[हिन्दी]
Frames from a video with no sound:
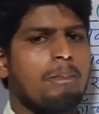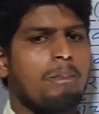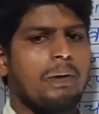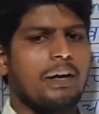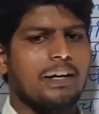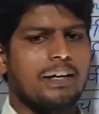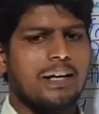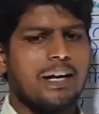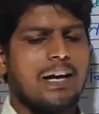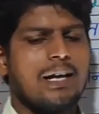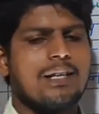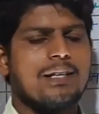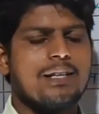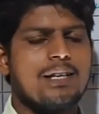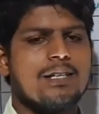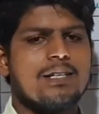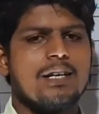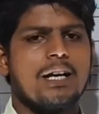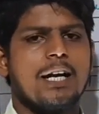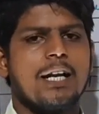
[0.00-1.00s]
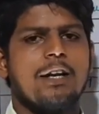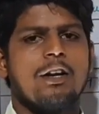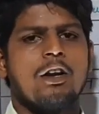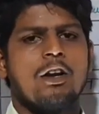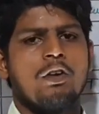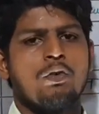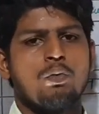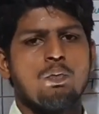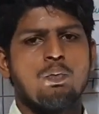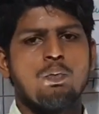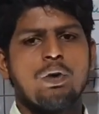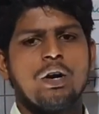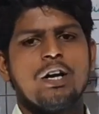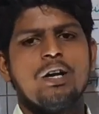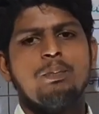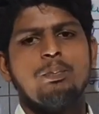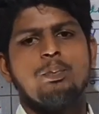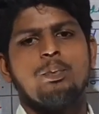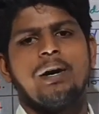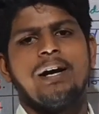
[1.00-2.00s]
प्रकाश की चाल
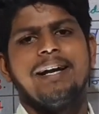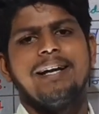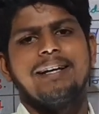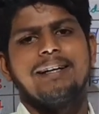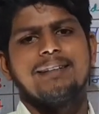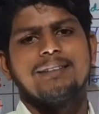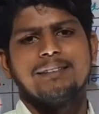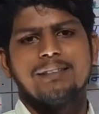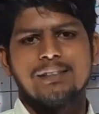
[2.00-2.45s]
1.96 पॉइंट